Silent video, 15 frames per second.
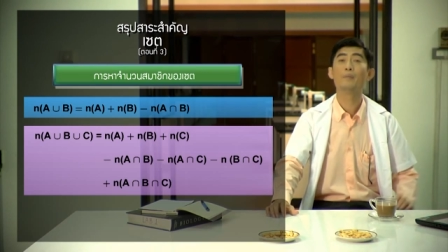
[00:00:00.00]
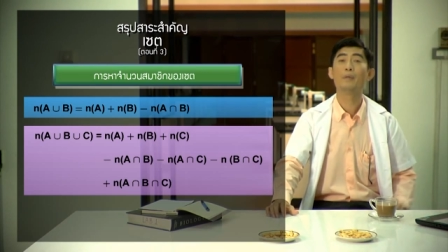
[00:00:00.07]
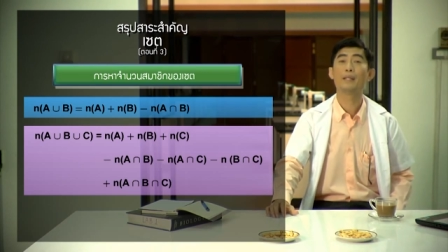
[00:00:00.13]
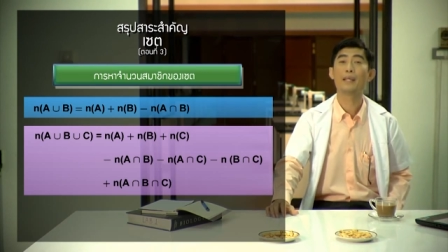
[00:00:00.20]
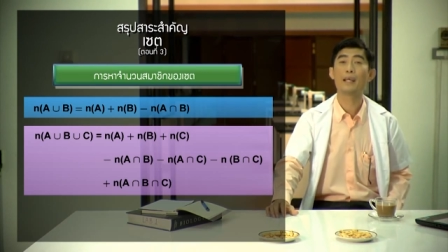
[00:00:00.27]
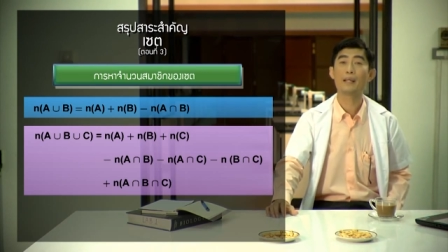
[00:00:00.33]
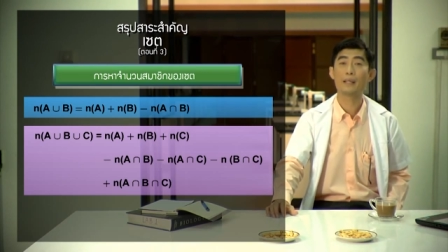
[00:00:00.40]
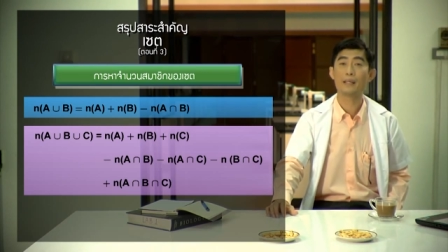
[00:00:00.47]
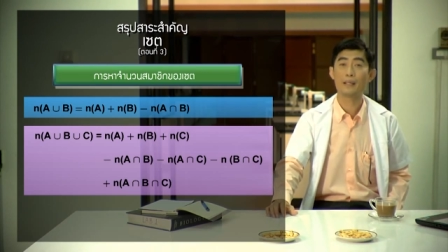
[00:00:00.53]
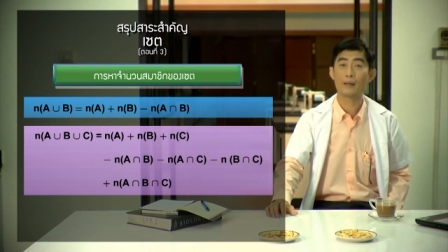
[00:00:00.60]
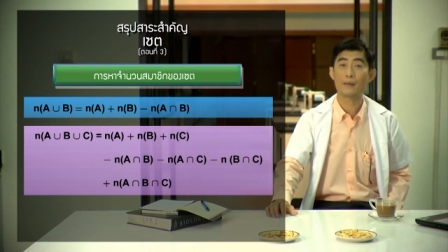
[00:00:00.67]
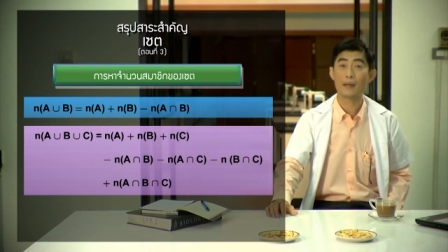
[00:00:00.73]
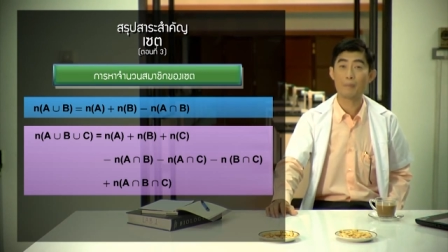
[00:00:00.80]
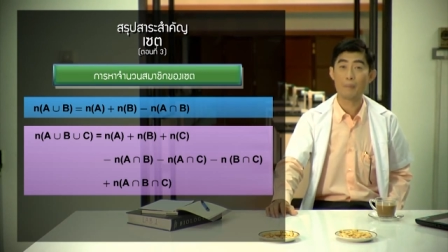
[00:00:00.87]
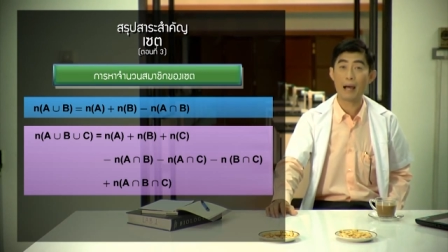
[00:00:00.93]
มีเทคนิคอ
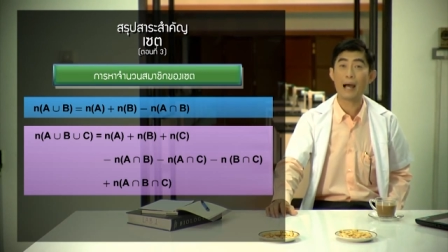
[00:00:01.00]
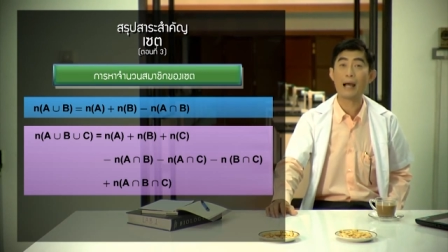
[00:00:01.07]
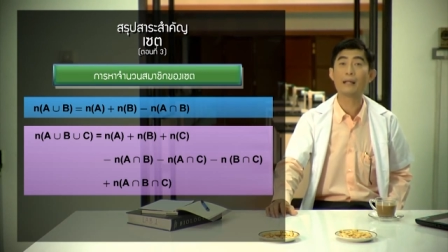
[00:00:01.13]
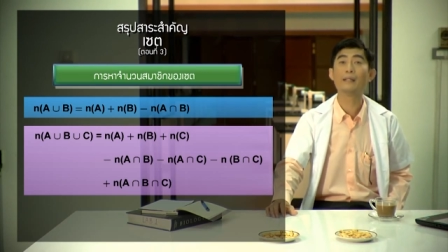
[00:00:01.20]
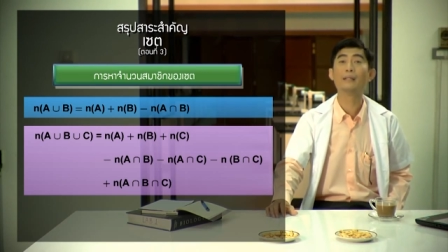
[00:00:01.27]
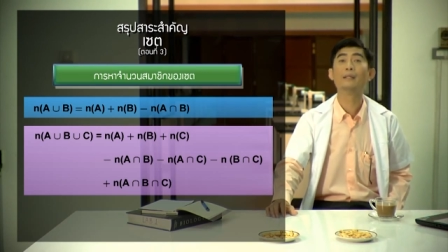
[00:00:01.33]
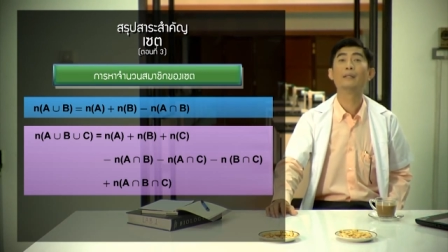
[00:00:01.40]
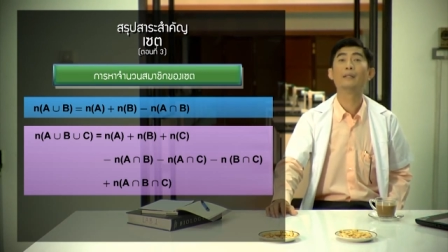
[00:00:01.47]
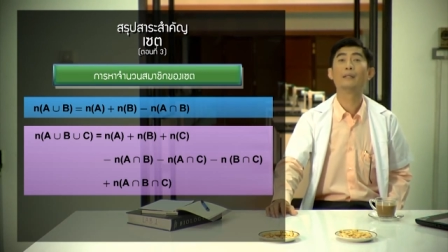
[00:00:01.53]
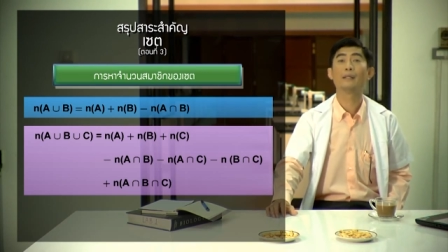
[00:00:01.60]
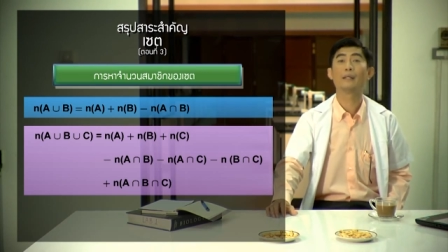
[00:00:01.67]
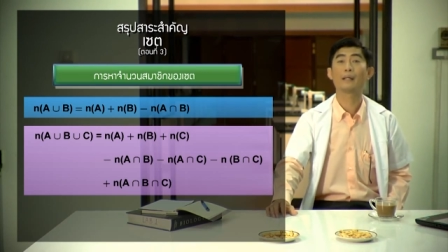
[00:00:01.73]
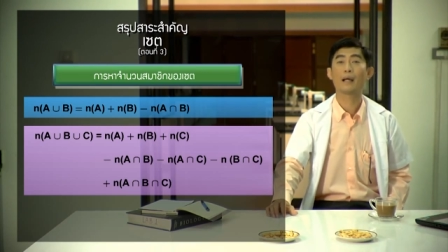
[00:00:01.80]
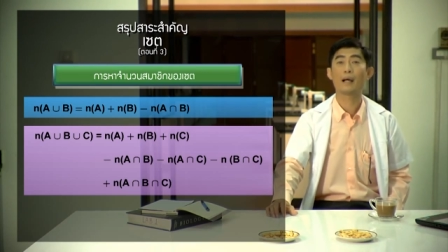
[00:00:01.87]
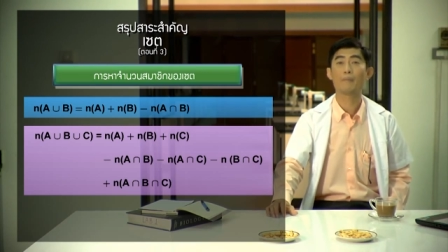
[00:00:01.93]
ย่างไรบ้าง
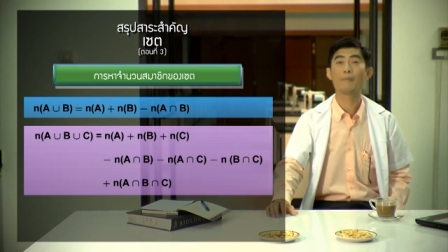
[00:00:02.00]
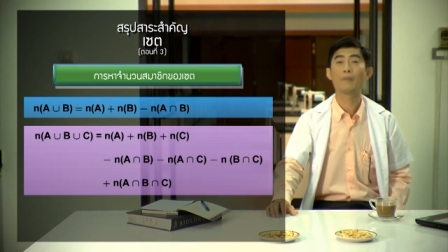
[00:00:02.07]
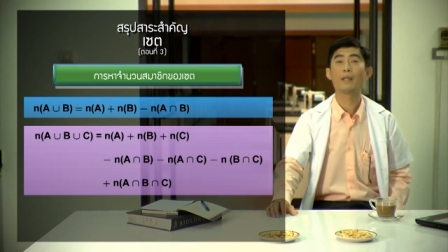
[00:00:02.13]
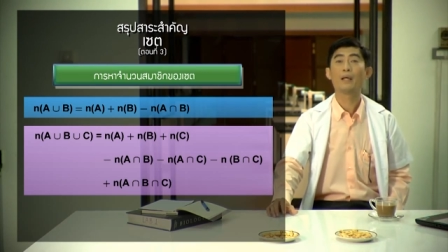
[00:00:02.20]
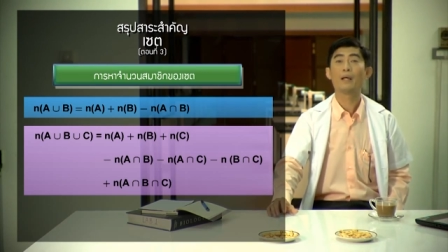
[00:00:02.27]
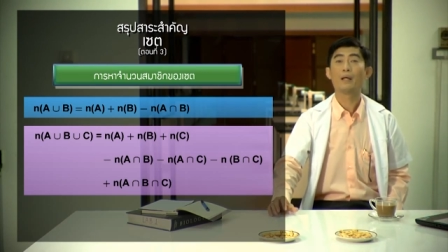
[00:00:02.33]
นะครับ